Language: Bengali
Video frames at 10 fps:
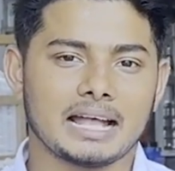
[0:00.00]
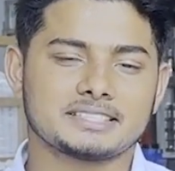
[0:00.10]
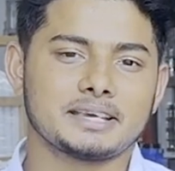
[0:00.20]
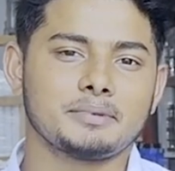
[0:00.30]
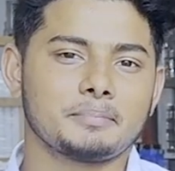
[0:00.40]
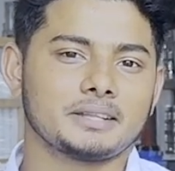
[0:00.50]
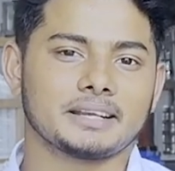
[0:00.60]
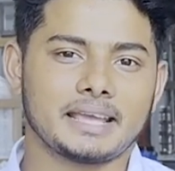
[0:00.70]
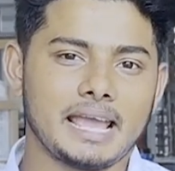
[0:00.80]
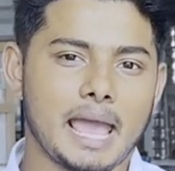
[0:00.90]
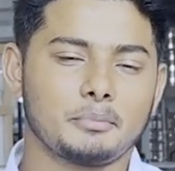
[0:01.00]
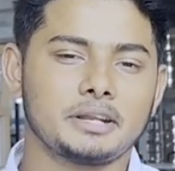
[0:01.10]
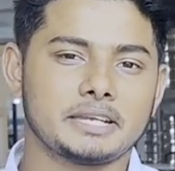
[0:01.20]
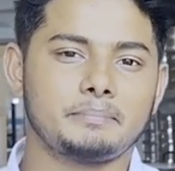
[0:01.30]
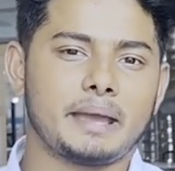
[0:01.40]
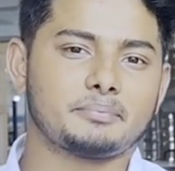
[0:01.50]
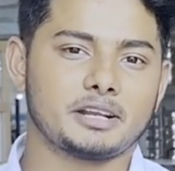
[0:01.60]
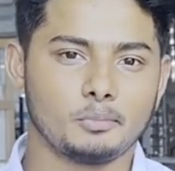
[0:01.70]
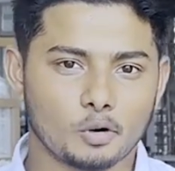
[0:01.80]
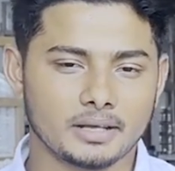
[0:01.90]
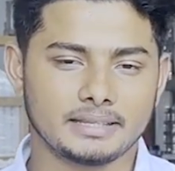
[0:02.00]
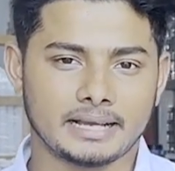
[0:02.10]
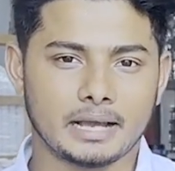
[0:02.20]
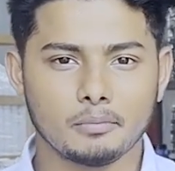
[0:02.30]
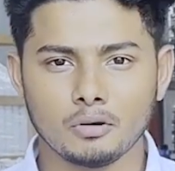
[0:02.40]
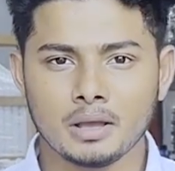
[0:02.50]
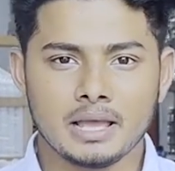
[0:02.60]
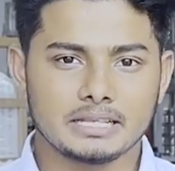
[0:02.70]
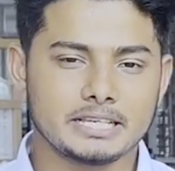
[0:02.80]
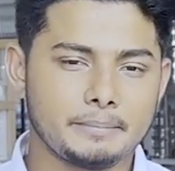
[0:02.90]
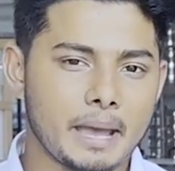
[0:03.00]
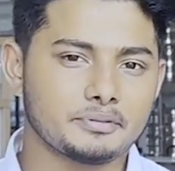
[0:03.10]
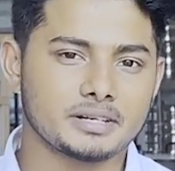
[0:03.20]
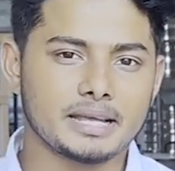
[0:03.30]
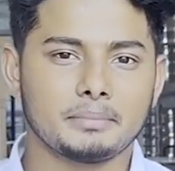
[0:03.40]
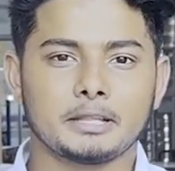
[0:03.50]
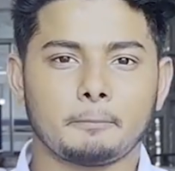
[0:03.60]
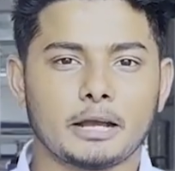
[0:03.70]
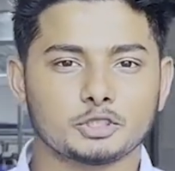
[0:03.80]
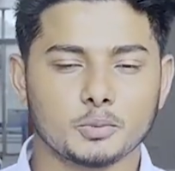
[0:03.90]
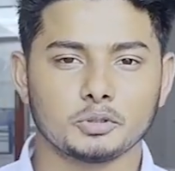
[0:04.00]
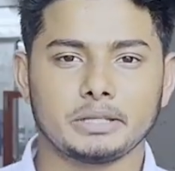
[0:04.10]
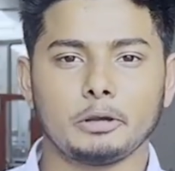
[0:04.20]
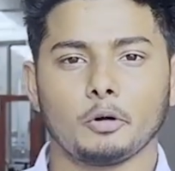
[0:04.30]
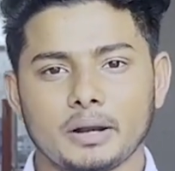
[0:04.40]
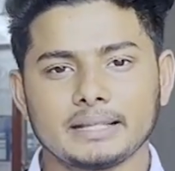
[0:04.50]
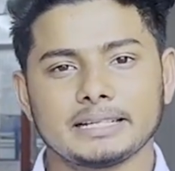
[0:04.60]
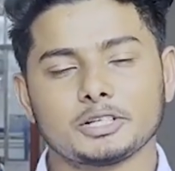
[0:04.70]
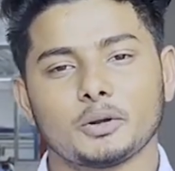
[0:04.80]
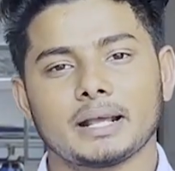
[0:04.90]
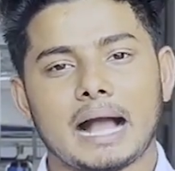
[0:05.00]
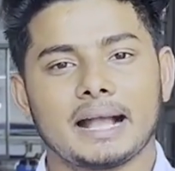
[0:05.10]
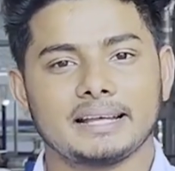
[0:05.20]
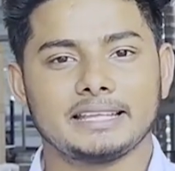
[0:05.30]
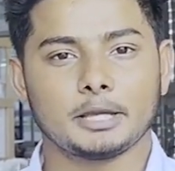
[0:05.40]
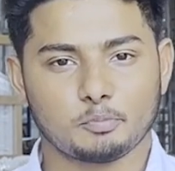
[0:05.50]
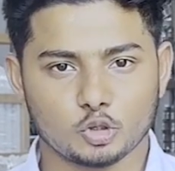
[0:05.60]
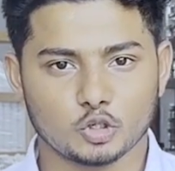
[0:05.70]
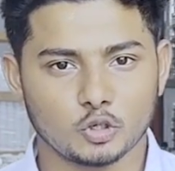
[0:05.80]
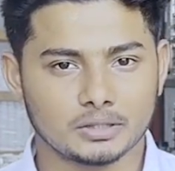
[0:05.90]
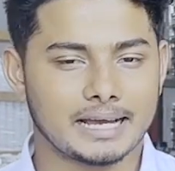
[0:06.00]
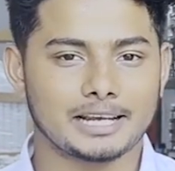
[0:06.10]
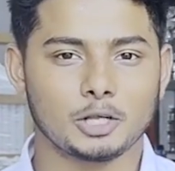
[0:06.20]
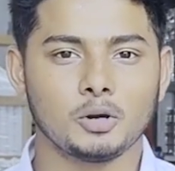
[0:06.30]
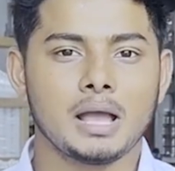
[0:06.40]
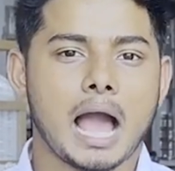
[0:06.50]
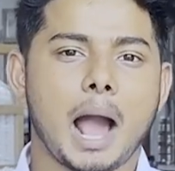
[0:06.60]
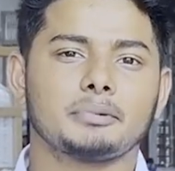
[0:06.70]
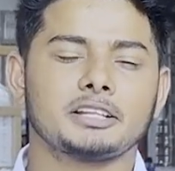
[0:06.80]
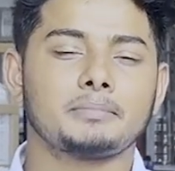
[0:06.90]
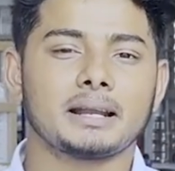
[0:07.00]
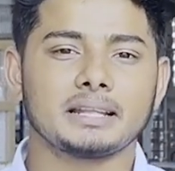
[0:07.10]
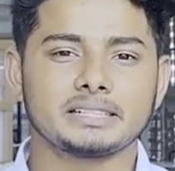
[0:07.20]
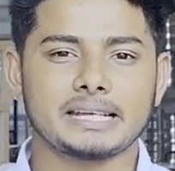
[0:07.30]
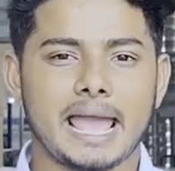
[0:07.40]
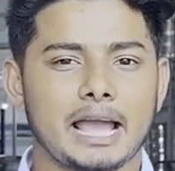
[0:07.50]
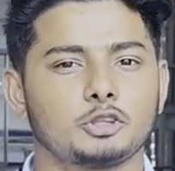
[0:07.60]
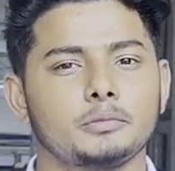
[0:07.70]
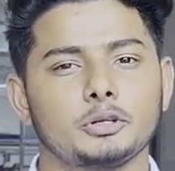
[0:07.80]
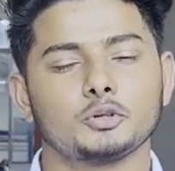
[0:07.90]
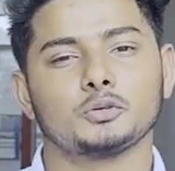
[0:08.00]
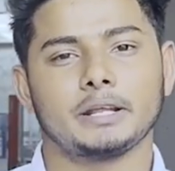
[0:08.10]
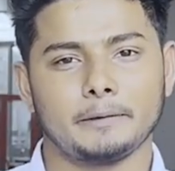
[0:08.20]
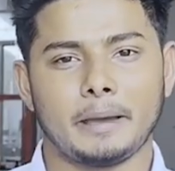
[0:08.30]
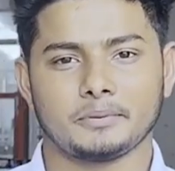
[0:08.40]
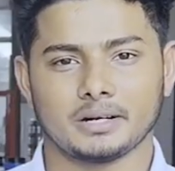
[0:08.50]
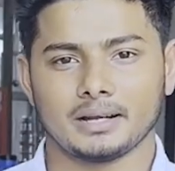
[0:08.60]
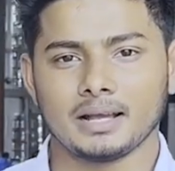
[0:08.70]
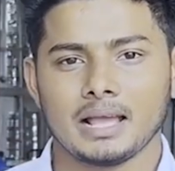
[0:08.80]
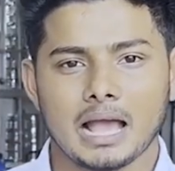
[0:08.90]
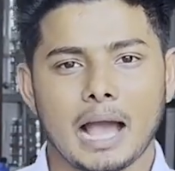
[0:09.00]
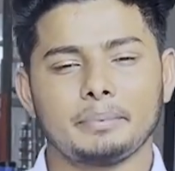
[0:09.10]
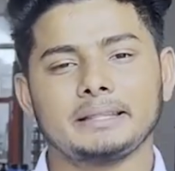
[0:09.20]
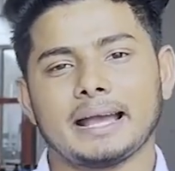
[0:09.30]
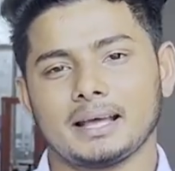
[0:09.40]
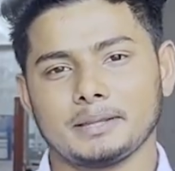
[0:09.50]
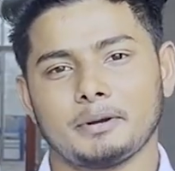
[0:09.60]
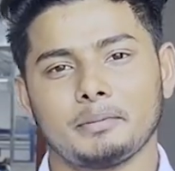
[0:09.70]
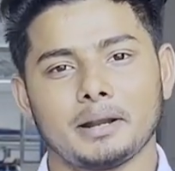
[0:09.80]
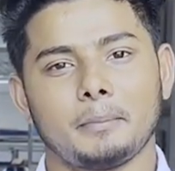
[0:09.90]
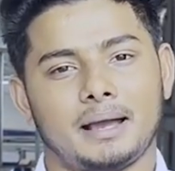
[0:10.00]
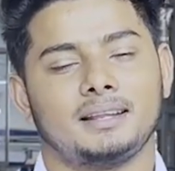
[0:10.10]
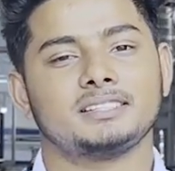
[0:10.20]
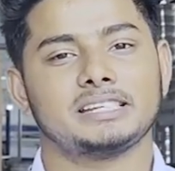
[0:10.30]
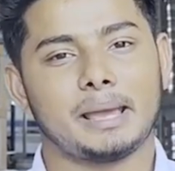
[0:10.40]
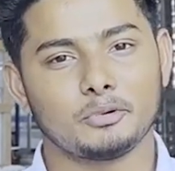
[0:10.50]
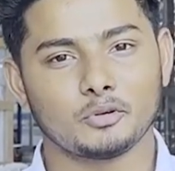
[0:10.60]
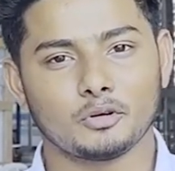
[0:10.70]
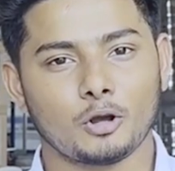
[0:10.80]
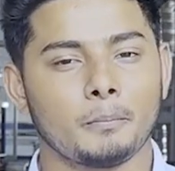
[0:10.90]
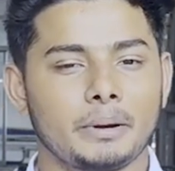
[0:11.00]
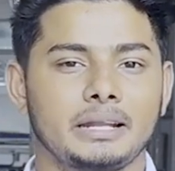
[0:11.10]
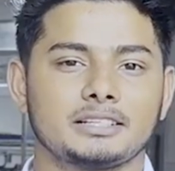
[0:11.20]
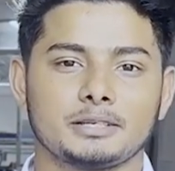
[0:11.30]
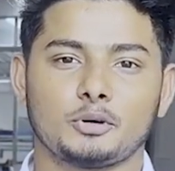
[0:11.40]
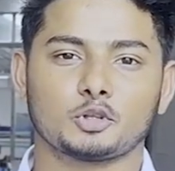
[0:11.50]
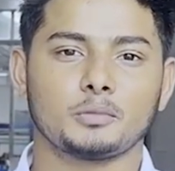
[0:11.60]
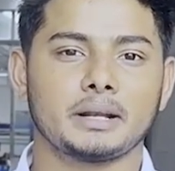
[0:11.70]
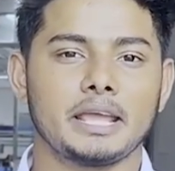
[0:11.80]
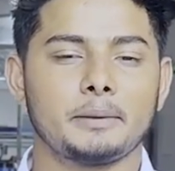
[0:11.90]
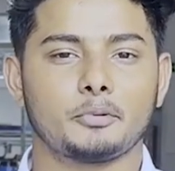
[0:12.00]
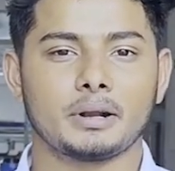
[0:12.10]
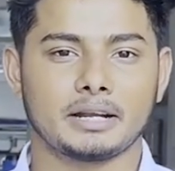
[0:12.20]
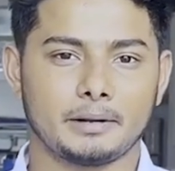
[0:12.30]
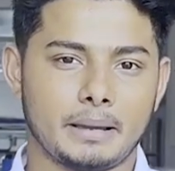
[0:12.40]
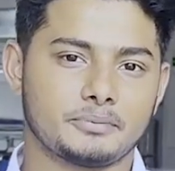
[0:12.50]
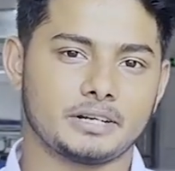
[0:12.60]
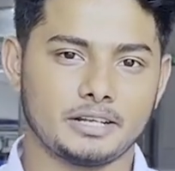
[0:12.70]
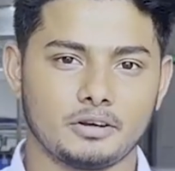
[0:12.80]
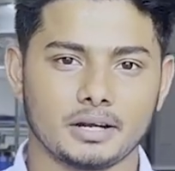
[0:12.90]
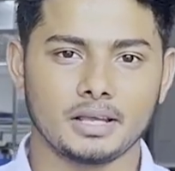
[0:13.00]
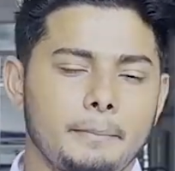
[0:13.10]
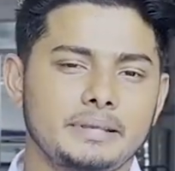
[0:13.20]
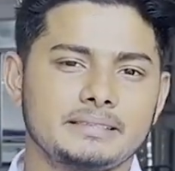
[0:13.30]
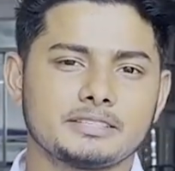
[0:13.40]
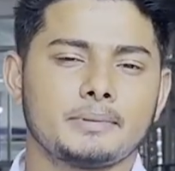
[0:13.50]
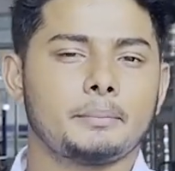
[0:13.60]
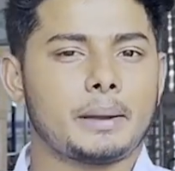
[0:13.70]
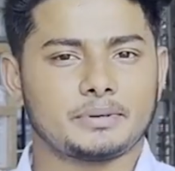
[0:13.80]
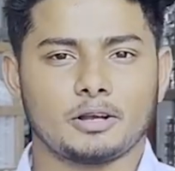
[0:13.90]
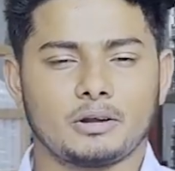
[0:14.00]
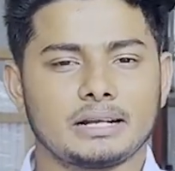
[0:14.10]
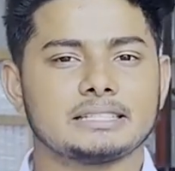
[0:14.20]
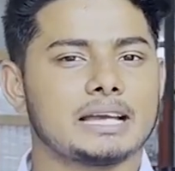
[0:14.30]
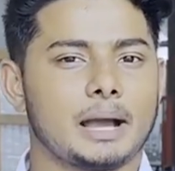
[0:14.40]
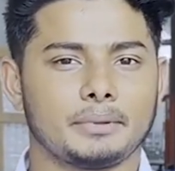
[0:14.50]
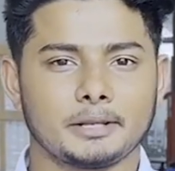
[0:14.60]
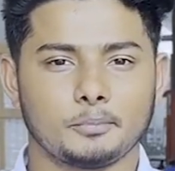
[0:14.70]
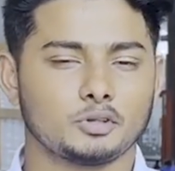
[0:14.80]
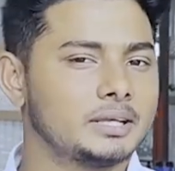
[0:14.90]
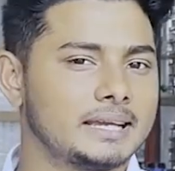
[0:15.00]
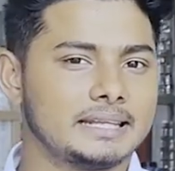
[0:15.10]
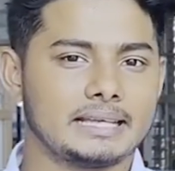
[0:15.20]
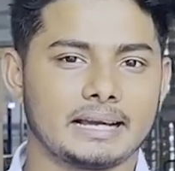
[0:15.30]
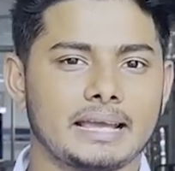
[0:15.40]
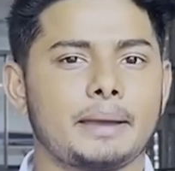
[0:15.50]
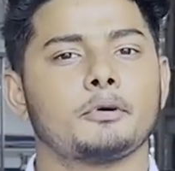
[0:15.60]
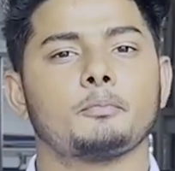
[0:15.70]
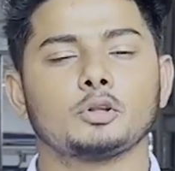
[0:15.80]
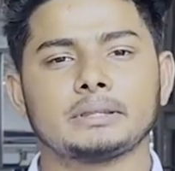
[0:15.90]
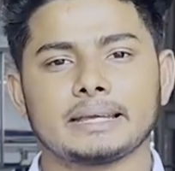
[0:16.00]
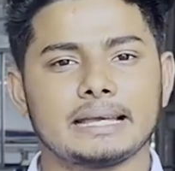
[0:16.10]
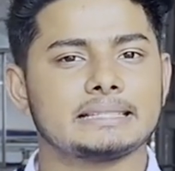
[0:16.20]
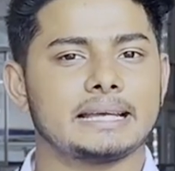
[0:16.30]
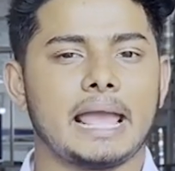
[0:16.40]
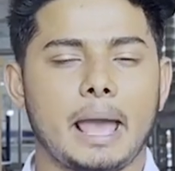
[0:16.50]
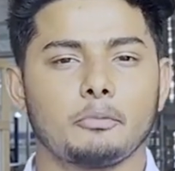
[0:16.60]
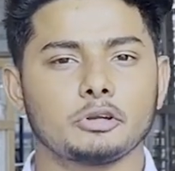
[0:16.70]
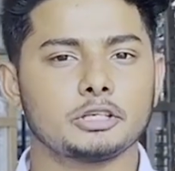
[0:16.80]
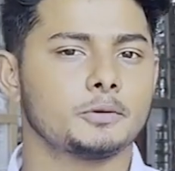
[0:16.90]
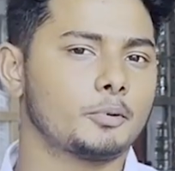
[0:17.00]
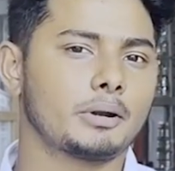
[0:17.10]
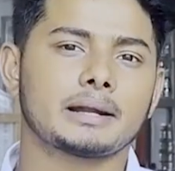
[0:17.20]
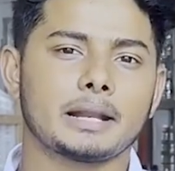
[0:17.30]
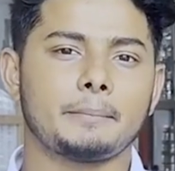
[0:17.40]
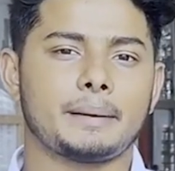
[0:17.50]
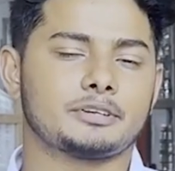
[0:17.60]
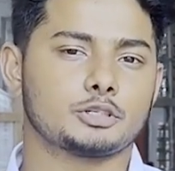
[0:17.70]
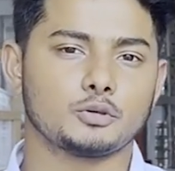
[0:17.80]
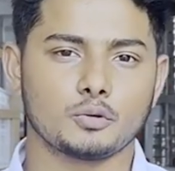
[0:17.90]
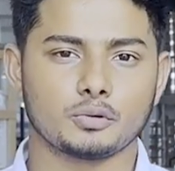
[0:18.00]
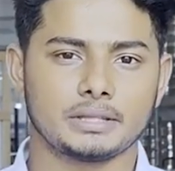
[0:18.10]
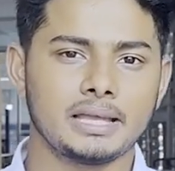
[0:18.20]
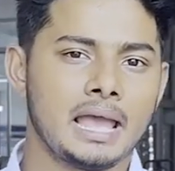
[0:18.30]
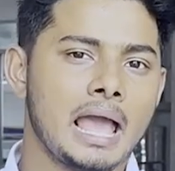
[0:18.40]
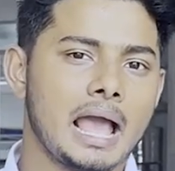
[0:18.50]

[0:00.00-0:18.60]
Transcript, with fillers: আজকে আমি আপনাদেরকে এমন একটি ব্যবসার মডেল দেখাবো যে ব্যবসাটি আমাদের পার্শ্ববর্তী অনেক দেশে অনেক আগে থেকে প্রচলন থাকলেও আমাদের বাংলাদেশে একদমই নতুন এই ব্যবসাটা আপনি দেখাতে পারবেন না বাংলাদেশে এমন কোনো কোম্পানি আছে বর্তমানে এই প্রোডাক্টের ব্যবসাটি করে বিজনেস বা ব্যবসা করার ইচ্ছা আমাদের প্রত্যেকেরই থাকে এবং প্রত্যেকেই চাই এমন কিছু প্রোডাক্টের ব্যবসা শুরু করতে